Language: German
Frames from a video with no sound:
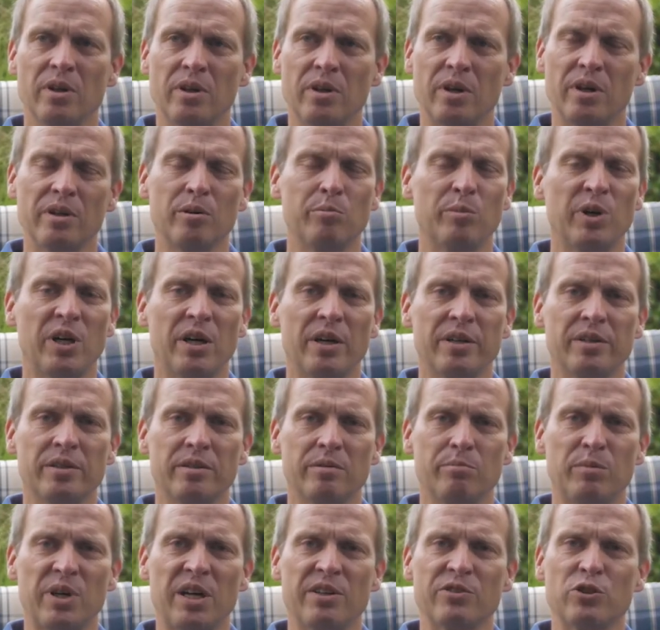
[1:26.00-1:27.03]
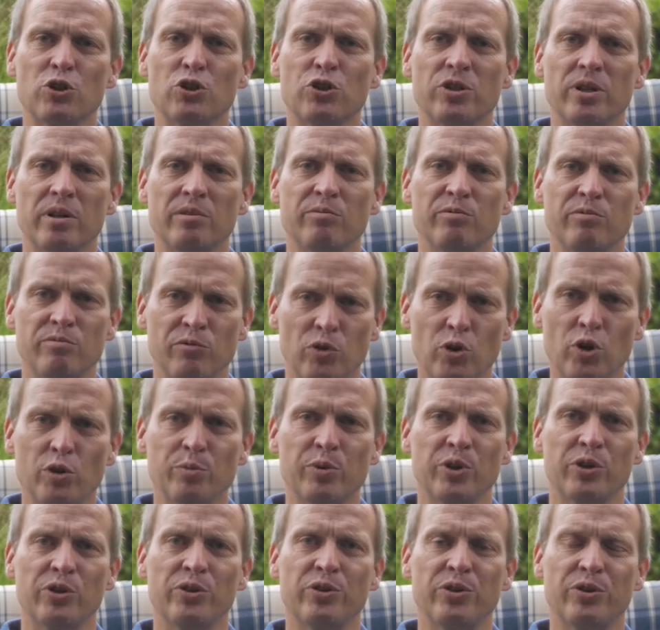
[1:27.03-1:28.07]
eine breite Basis stellen. Freue ich
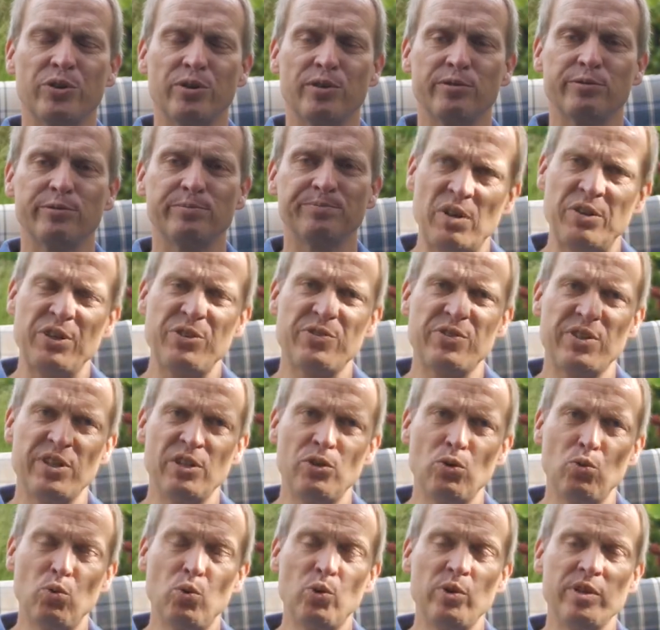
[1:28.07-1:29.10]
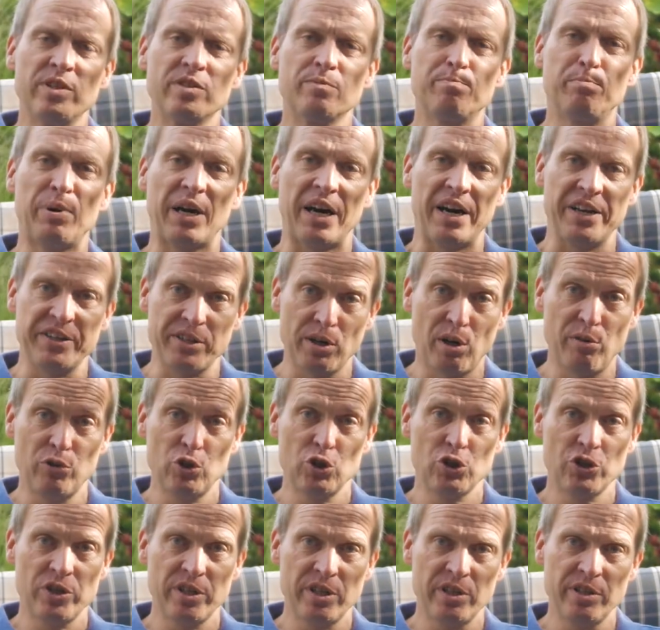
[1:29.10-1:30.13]
mich richtig drauf. Die CDU ist breit
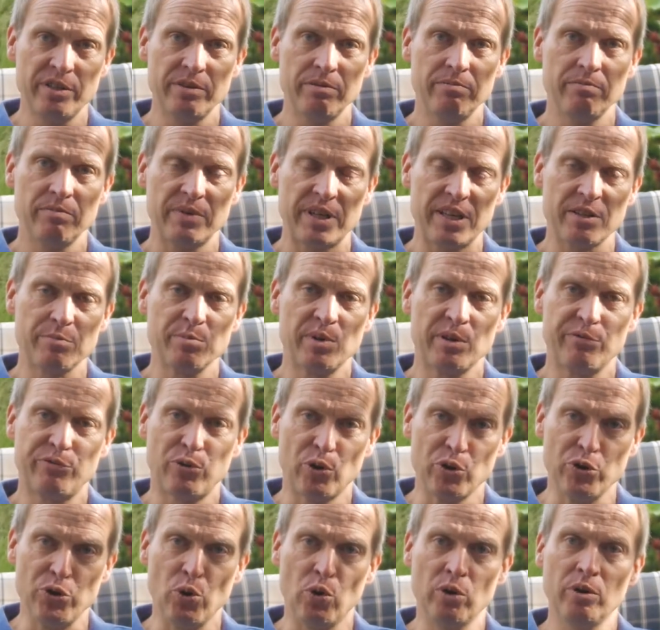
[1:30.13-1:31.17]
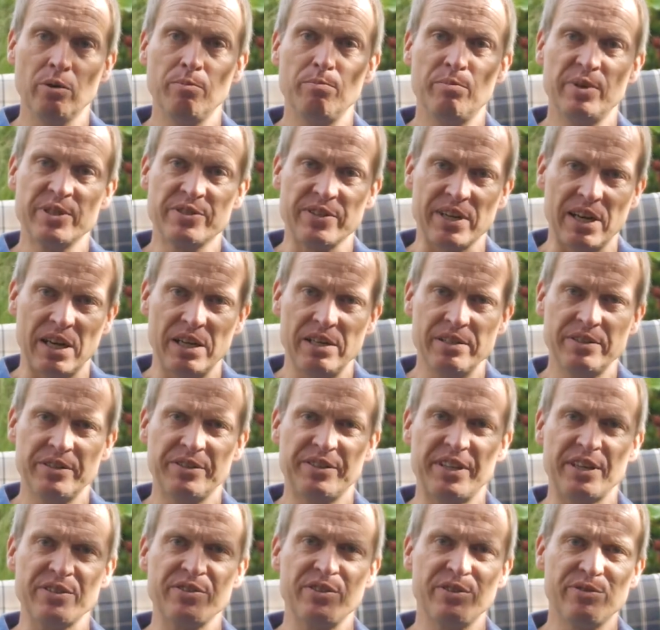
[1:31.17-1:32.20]
aufgestellt, erstmal von jung bis alt,
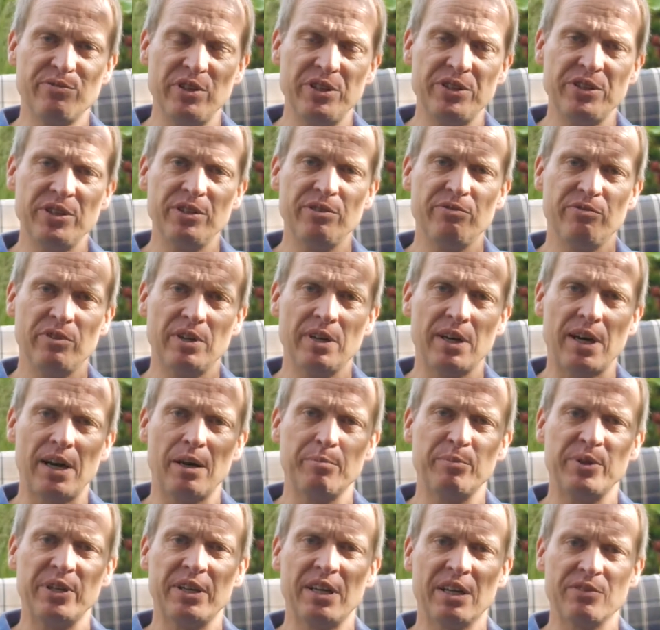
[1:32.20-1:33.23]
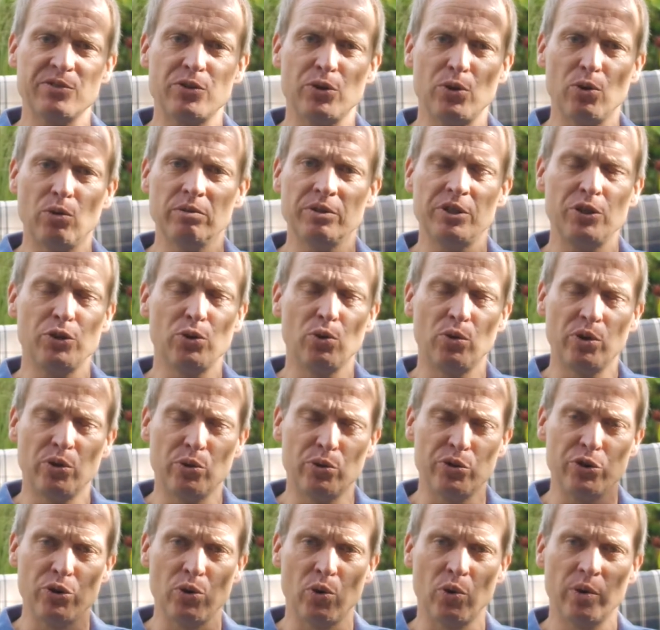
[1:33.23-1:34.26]
das ist wichtig. Wir haben die ganz Jungen, die junge
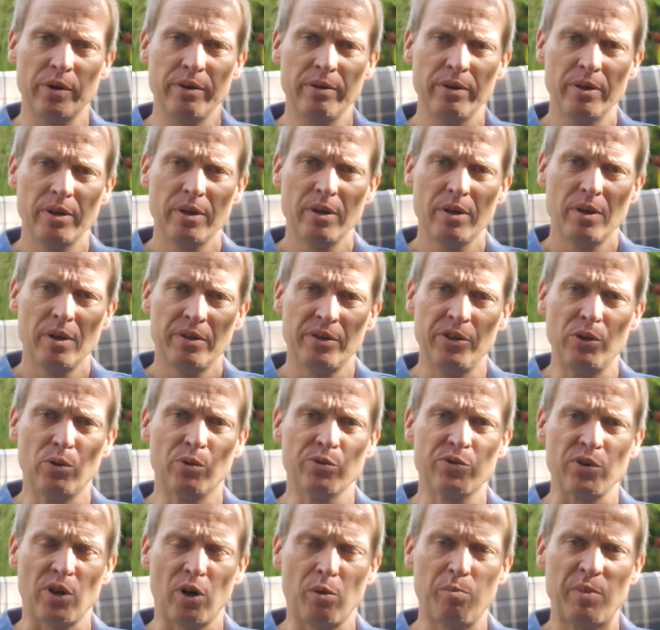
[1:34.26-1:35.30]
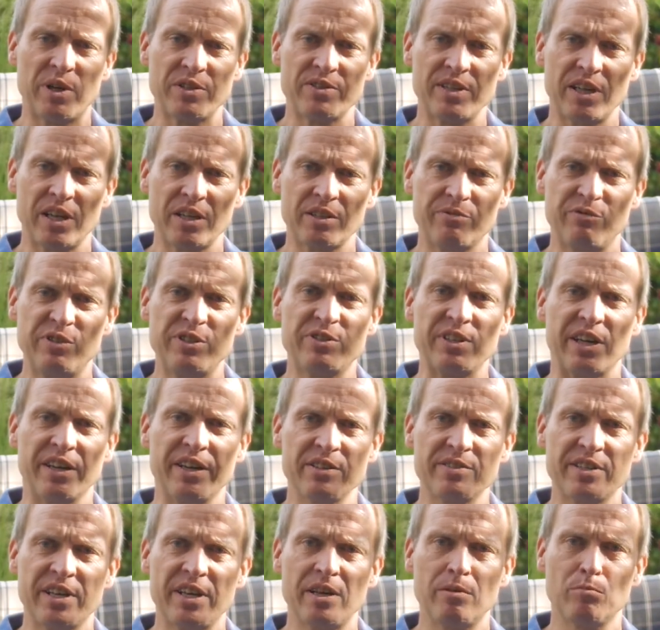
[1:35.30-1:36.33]
Union, die uns auch mal sagt, wie es
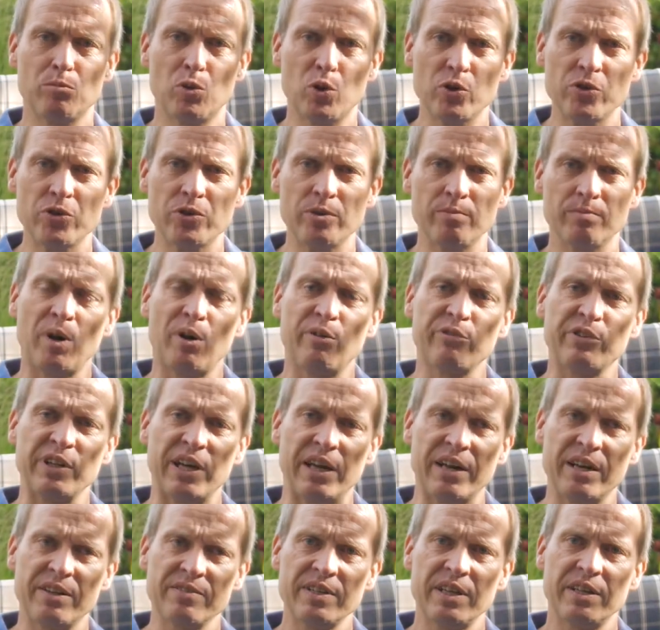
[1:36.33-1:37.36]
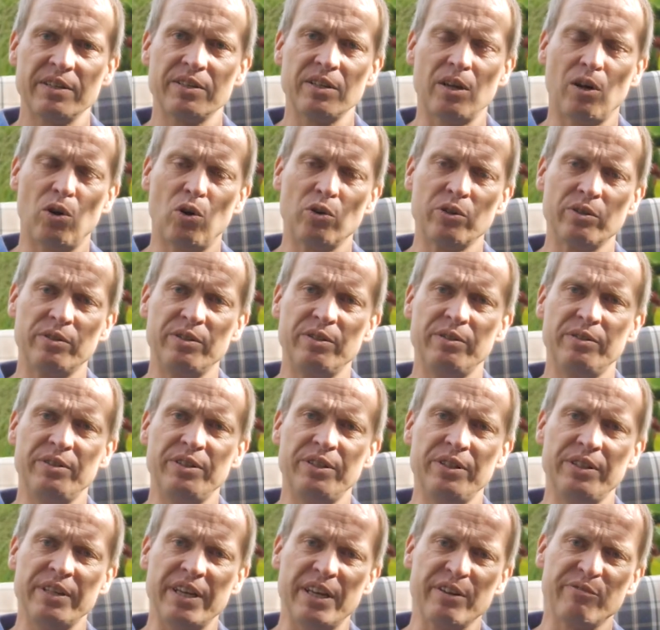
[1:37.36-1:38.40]
anders gehen muss. Auf der anderen Seite auch
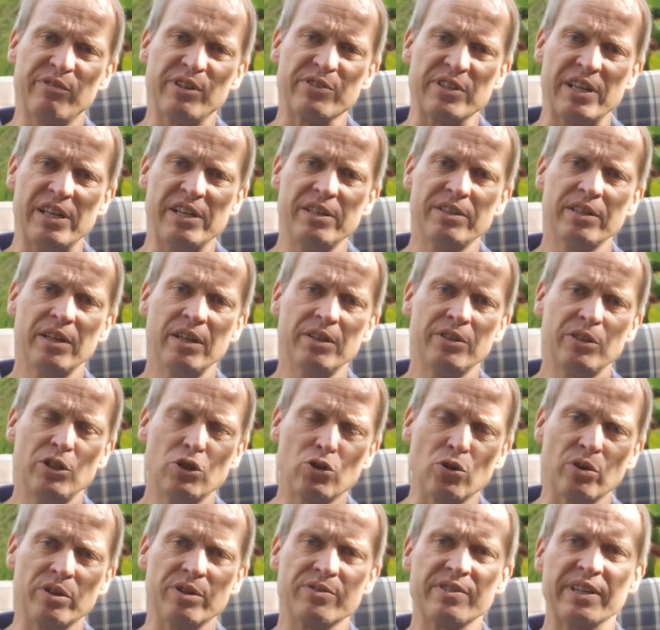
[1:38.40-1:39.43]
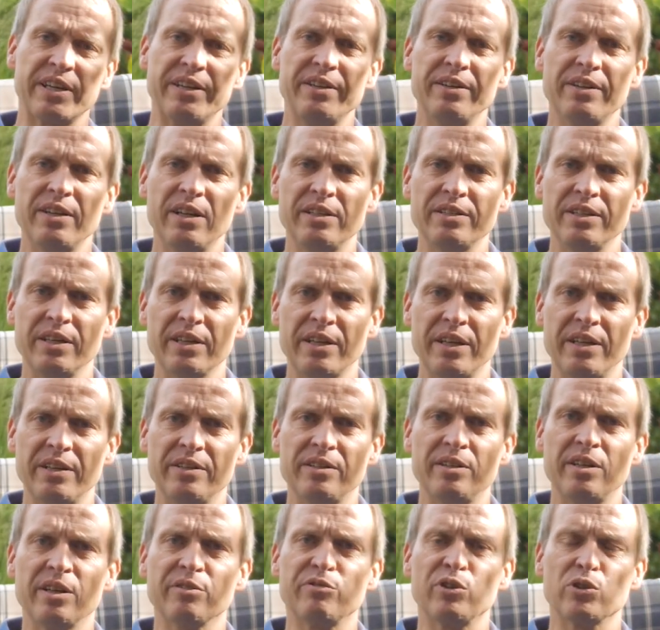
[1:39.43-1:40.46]
die etwas älteren, die schon ins Rentenalter
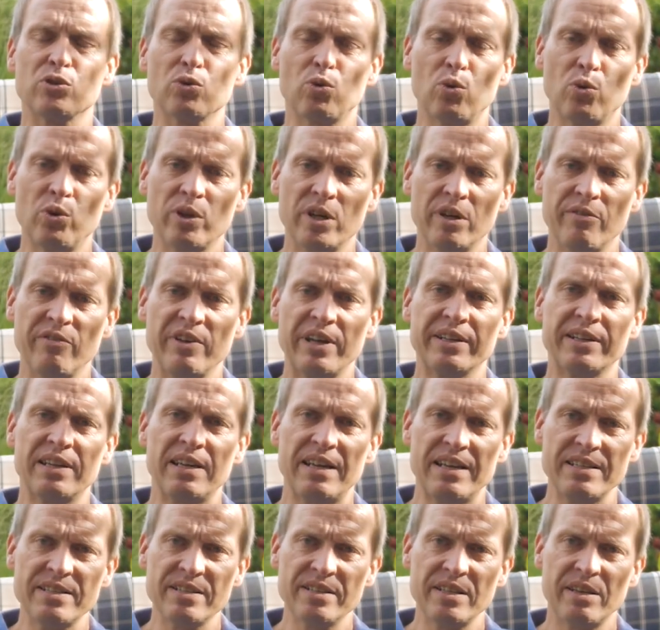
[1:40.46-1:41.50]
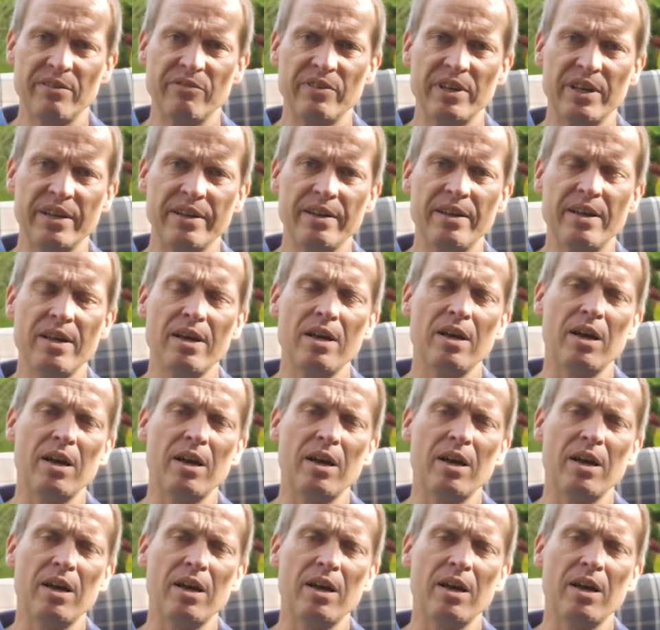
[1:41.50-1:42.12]
gehen, die etwas ruhiger werden, gelassener werden.